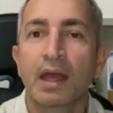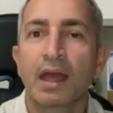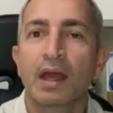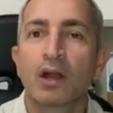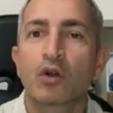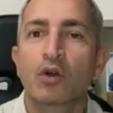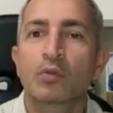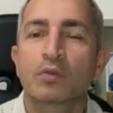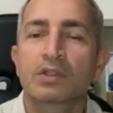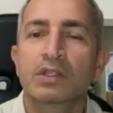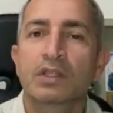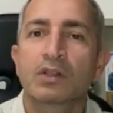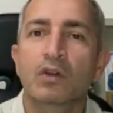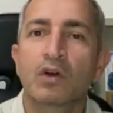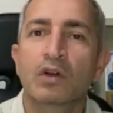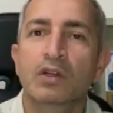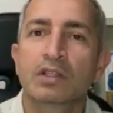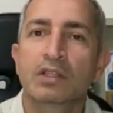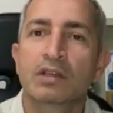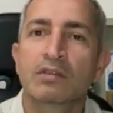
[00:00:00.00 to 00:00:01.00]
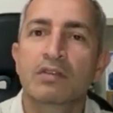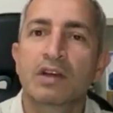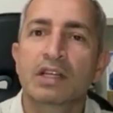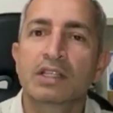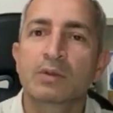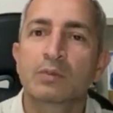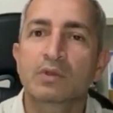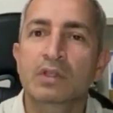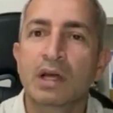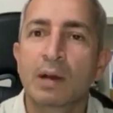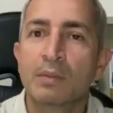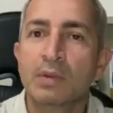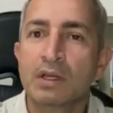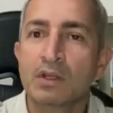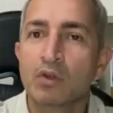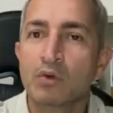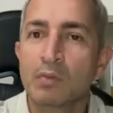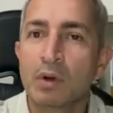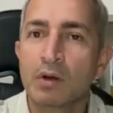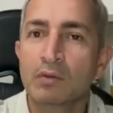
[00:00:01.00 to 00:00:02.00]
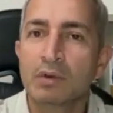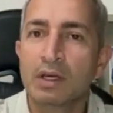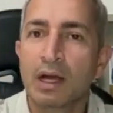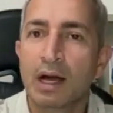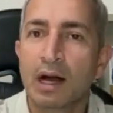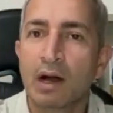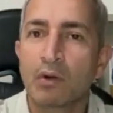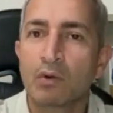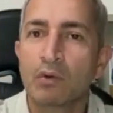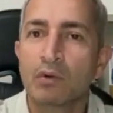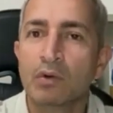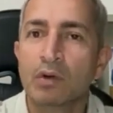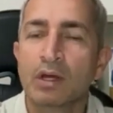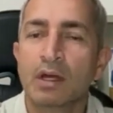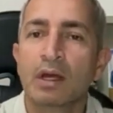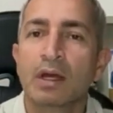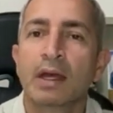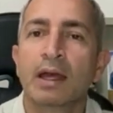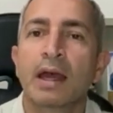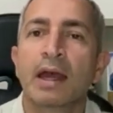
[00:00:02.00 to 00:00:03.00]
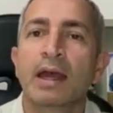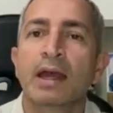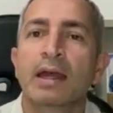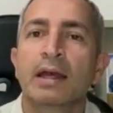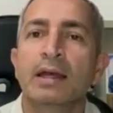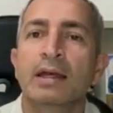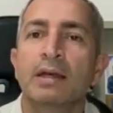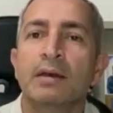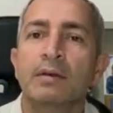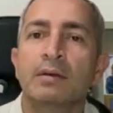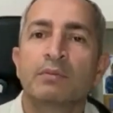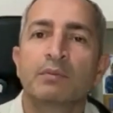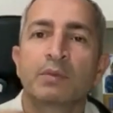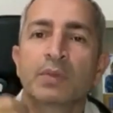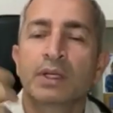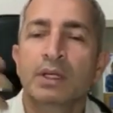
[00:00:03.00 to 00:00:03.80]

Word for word: É como se nós estivéssemos abrindo mão de algo é, em